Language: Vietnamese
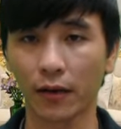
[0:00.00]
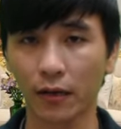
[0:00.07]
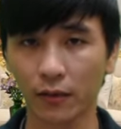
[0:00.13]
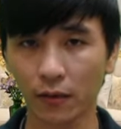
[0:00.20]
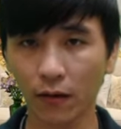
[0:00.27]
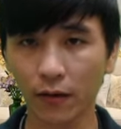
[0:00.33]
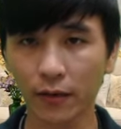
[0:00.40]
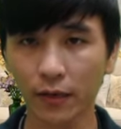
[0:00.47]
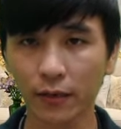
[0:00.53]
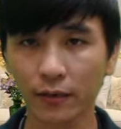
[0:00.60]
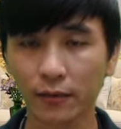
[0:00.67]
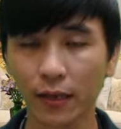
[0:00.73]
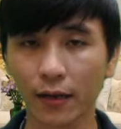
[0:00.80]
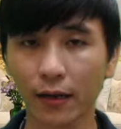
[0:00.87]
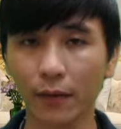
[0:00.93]
cho nên
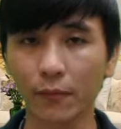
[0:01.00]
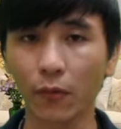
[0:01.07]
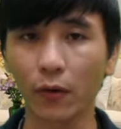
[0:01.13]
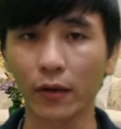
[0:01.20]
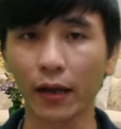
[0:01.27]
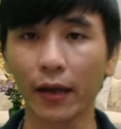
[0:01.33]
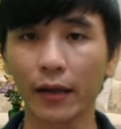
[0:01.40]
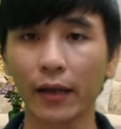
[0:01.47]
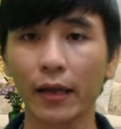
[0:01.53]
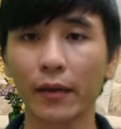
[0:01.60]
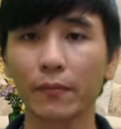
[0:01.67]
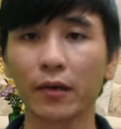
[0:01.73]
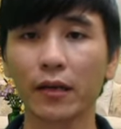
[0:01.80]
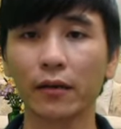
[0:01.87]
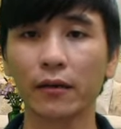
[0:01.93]
tất cả mọi cái
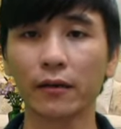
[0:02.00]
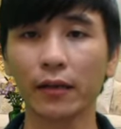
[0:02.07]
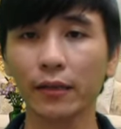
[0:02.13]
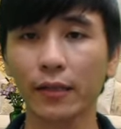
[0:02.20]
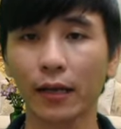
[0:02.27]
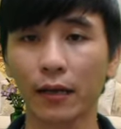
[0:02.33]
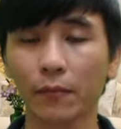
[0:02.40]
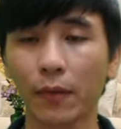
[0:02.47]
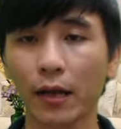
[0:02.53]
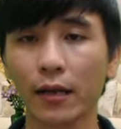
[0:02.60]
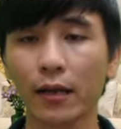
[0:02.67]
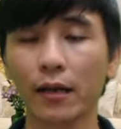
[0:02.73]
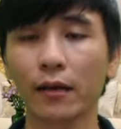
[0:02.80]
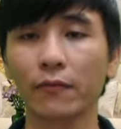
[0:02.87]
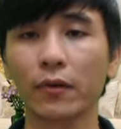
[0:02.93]
em là người đích thân bán
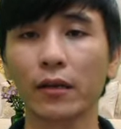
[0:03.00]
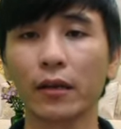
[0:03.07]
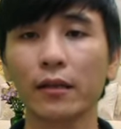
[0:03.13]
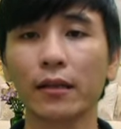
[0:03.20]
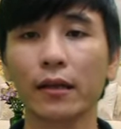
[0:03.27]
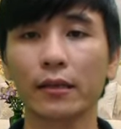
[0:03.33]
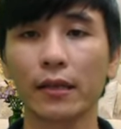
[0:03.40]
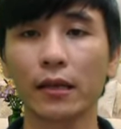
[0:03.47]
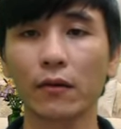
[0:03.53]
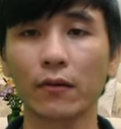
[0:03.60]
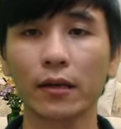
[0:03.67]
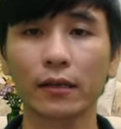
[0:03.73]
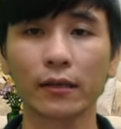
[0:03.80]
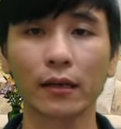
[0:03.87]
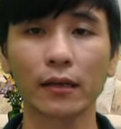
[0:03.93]
hàng và đích thân giao
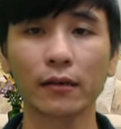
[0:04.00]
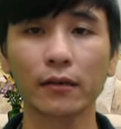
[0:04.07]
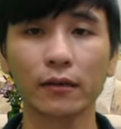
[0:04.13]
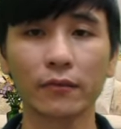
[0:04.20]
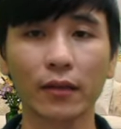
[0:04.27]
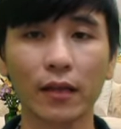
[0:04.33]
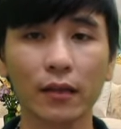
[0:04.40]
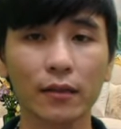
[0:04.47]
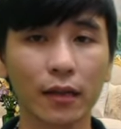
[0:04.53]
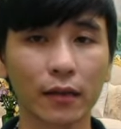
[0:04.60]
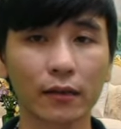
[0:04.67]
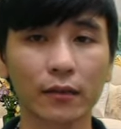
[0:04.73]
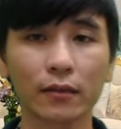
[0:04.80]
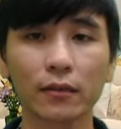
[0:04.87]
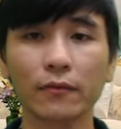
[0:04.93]
hàng tận nơi đích
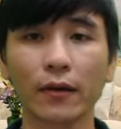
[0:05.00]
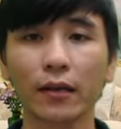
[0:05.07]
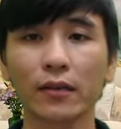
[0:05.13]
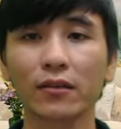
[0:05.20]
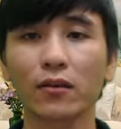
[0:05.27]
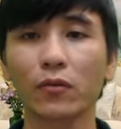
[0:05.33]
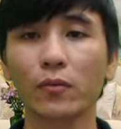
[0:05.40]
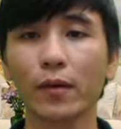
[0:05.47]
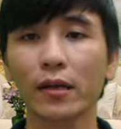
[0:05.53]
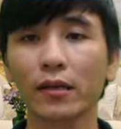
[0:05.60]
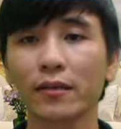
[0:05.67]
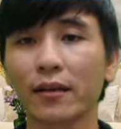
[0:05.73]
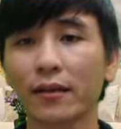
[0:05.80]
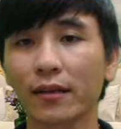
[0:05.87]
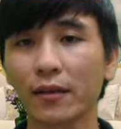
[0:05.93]
thân tư vấn cho quý bác
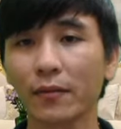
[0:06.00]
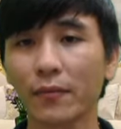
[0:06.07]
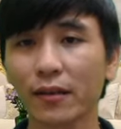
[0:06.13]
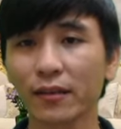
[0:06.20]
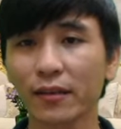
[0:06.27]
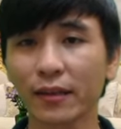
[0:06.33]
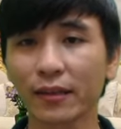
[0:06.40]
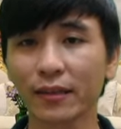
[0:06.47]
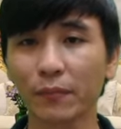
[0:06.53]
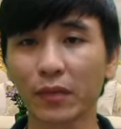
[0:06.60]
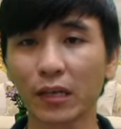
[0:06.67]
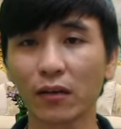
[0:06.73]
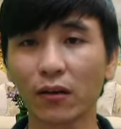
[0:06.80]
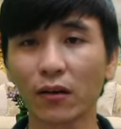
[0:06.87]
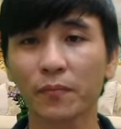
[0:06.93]
cho nên các bác yên tâm tuyệt
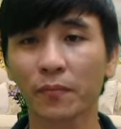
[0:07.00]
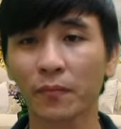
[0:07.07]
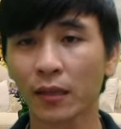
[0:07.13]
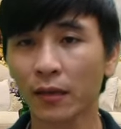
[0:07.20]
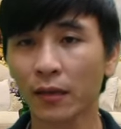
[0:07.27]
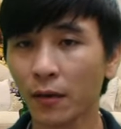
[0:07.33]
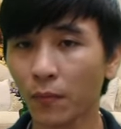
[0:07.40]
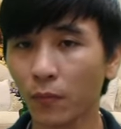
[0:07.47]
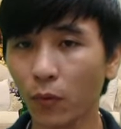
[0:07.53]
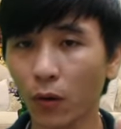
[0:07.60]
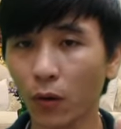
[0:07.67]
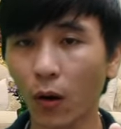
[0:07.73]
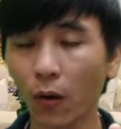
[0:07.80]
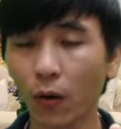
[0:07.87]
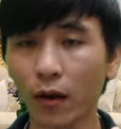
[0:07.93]
đối mua
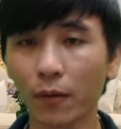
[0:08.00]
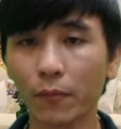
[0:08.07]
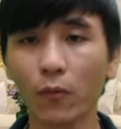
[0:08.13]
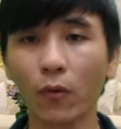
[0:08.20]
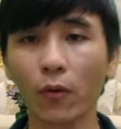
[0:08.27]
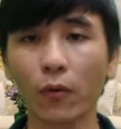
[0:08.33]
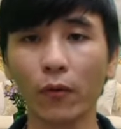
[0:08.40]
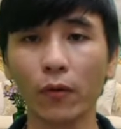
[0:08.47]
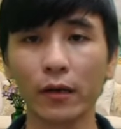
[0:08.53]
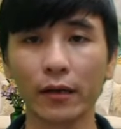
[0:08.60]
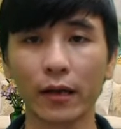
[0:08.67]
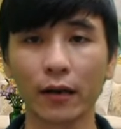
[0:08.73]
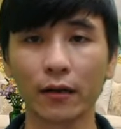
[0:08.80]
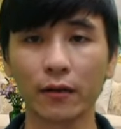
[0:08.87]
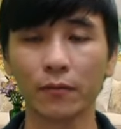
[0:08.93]
đồ là mua của người
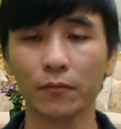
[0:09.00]
rành